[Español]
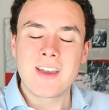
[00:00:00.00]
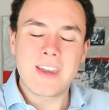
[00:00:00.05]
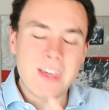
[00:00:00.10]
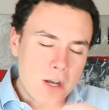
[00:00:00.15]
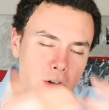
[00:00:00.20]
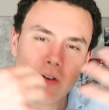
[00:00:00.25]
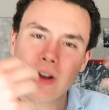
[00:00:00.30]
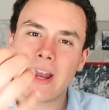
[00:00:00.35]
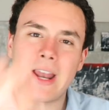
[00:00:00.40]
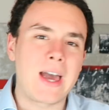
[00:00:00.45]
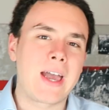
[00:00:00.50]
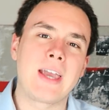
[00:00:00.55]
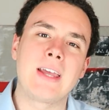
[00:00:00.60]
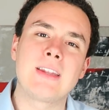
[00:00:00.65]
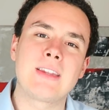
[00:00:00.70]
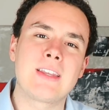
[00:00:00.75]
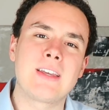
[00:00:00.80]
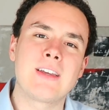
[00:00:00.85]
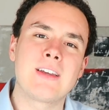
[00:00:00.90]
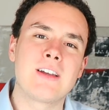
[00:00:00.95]
Creo que la
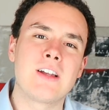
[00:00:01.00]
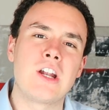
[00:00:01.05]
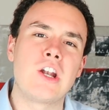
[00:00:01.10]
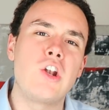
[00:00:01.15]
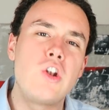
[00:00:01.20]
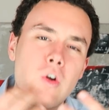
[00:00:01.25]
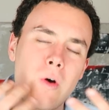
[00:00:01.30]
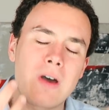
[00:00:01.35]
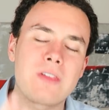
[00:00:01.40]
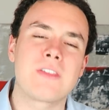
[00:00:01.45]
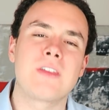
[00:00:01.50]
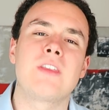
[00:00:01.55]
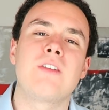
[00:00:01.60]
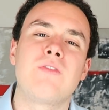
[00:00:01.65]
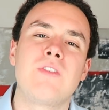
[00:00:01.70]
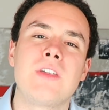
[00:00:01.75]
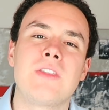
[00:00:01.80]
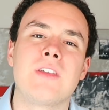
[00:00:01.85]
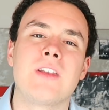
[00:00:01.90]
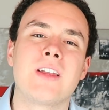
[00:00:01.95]
gente lo hace
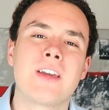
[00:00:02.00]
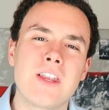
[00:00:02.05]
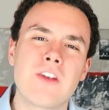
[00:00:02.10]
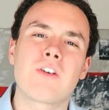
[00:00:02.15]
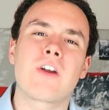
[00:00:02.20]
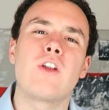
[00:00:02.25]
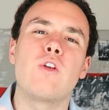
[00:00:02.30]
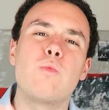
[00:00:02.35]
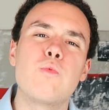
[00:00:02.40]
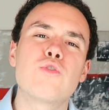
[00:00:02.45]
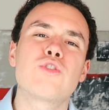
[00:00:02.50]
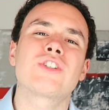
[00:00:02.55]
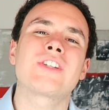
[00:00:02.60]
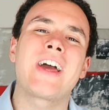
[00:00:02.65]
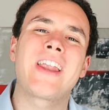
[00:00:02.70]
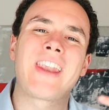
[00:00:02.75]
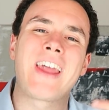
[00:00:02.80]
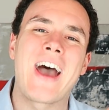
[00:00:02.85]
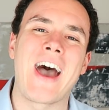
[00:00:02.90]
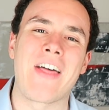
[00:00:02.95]
difícil, creo que lo
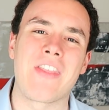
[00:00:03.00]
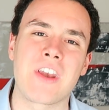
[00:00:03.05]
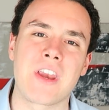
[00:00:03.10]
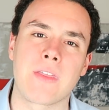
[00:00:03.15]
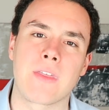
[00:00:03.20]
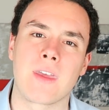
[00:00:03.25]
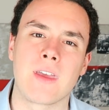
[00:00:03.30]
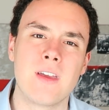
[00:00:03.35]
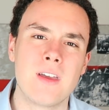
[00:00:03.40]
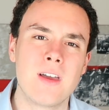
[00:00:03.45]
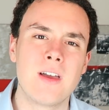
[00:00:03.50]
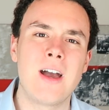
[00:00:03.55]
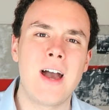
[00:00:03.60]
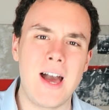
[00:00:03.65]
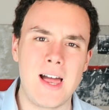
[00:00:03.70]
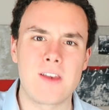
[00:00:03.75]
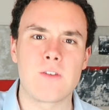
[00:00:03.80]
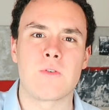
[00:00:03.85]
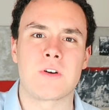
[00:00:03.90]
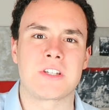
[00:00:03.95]
buscan adrede,
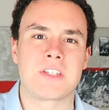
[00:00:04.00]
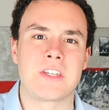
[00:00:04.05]
algo